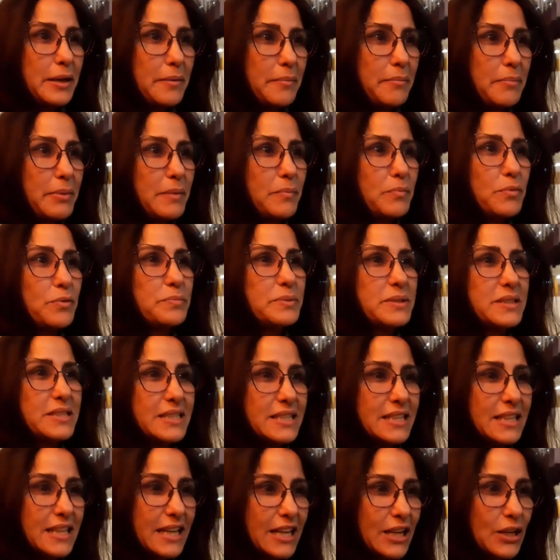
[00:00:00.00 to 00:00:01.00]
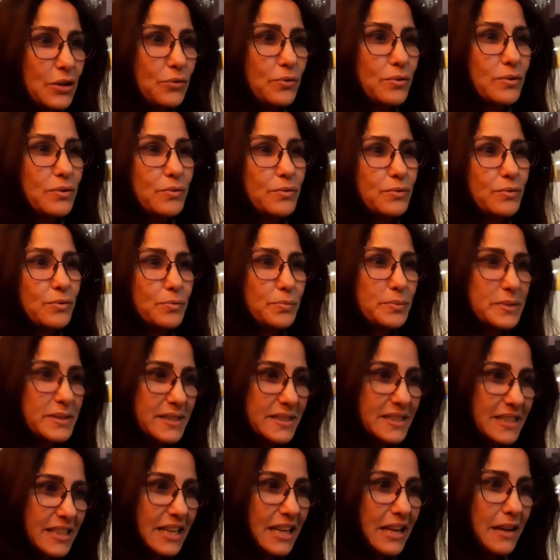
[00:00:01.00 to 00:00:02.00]
بالممثلين
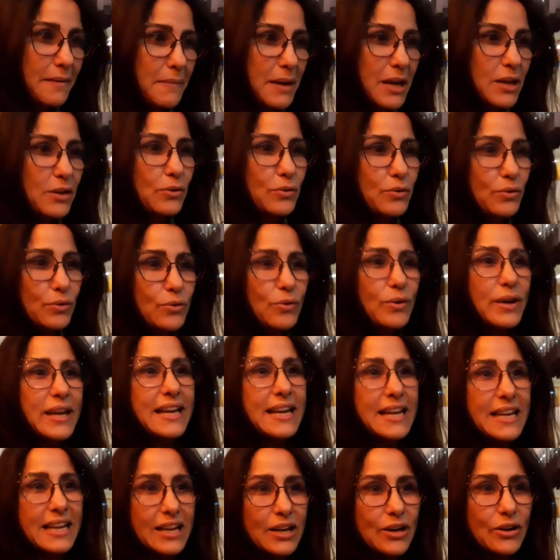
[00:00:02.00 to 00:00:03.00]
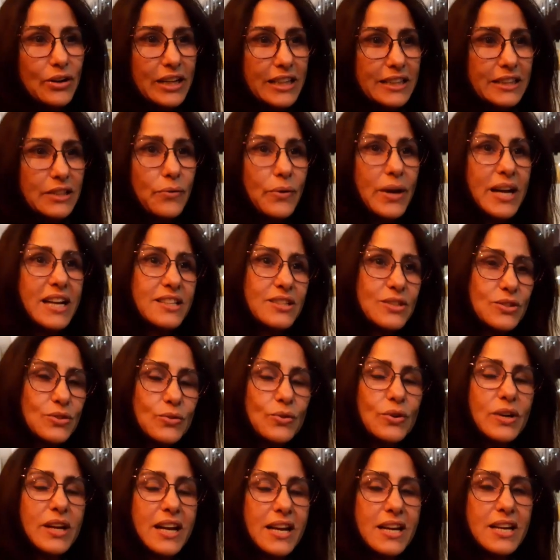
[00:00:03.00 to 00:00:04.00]
وبالسينما نكونوا اليغون نعطيو واحد
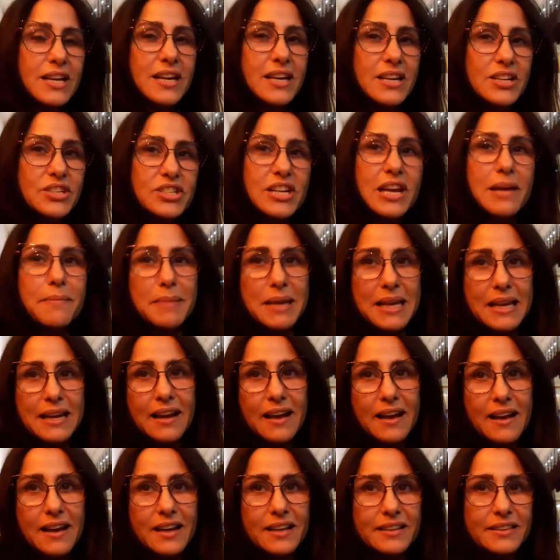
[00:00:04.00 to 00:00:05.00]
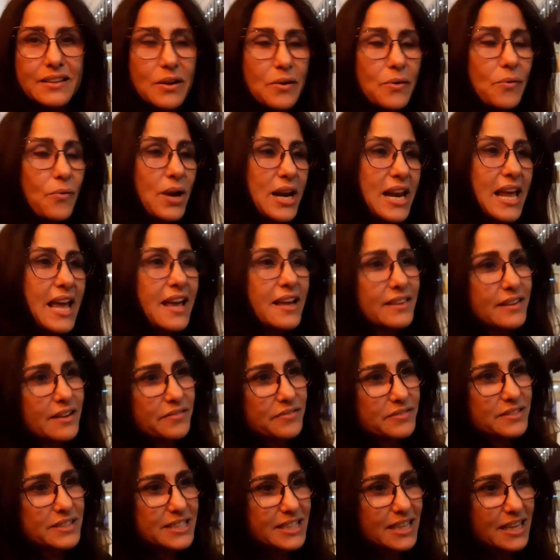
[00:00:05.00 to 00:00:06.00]
الصوره جميله هذا هو
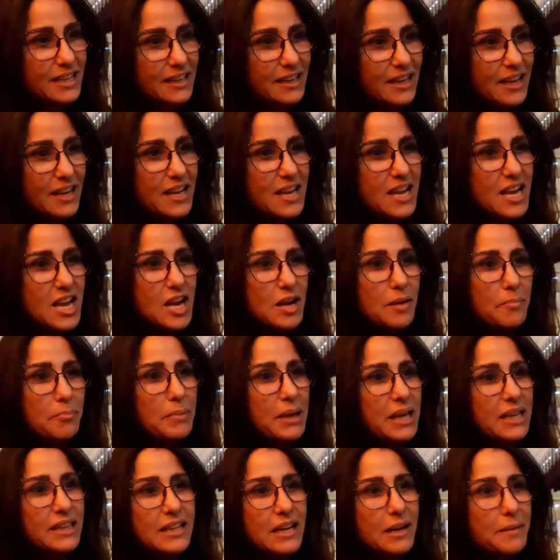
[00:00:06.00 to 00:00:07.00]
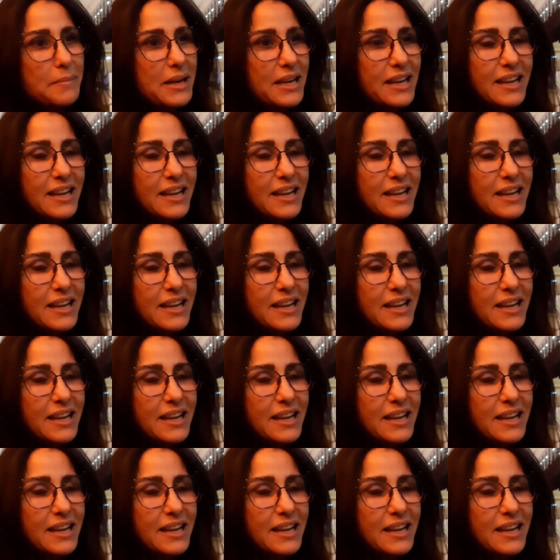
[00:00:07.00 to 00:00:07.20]
الهدف ديالنا مي انا راه ما